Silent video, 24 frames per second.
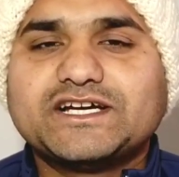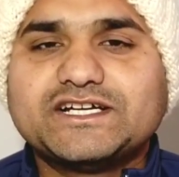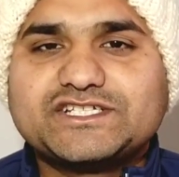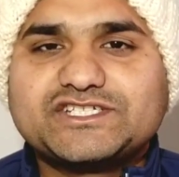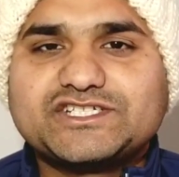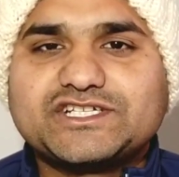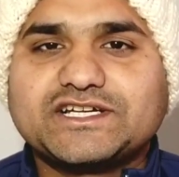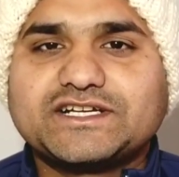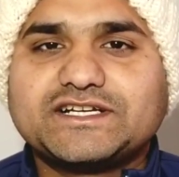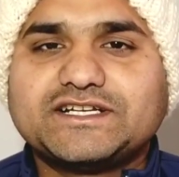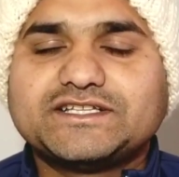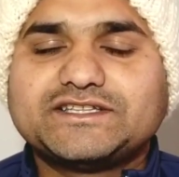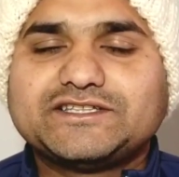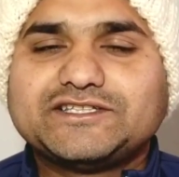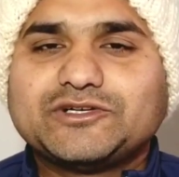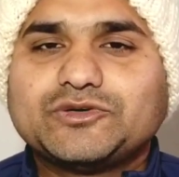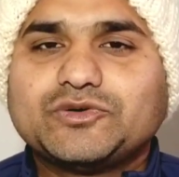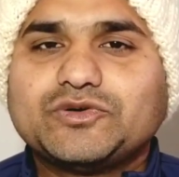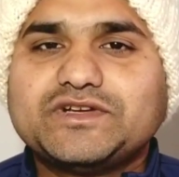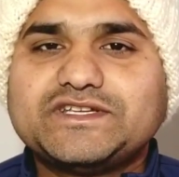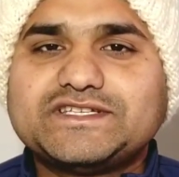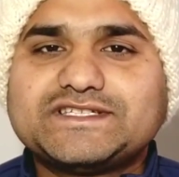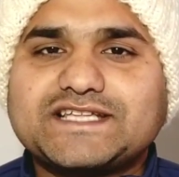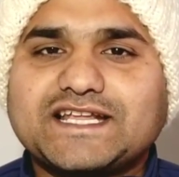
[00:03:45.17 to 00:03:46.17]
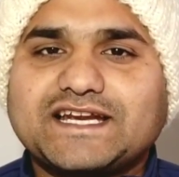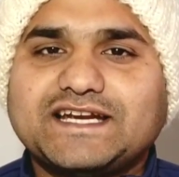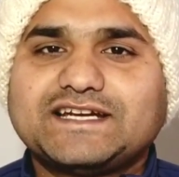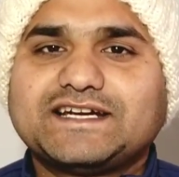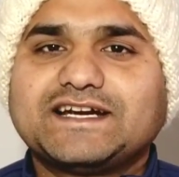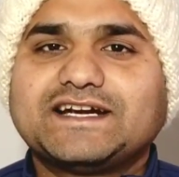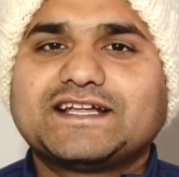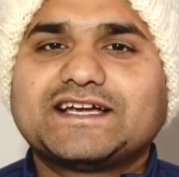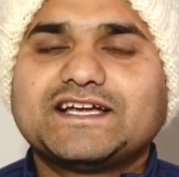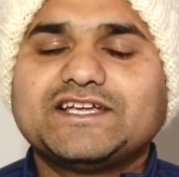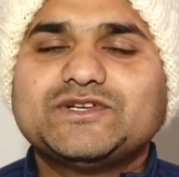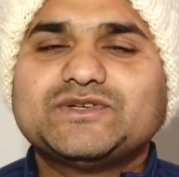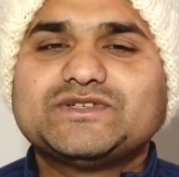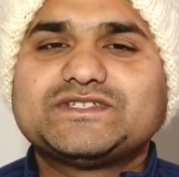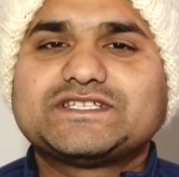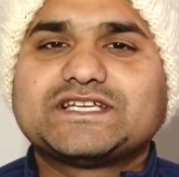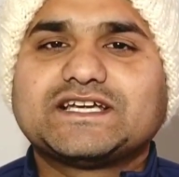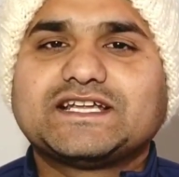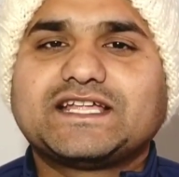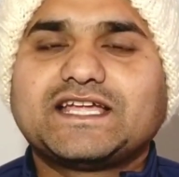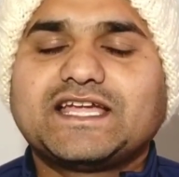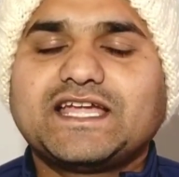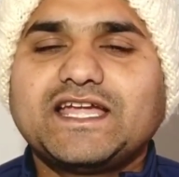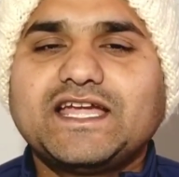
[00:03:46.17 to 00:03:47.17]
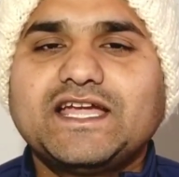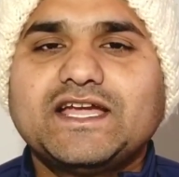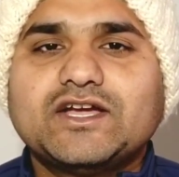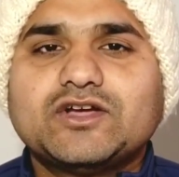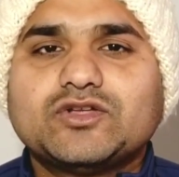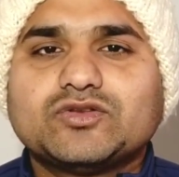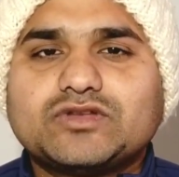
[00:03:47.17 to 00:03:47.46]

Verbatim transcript: खर्च कर लेते हो इस क्रेडिट कार्ड का यूज करके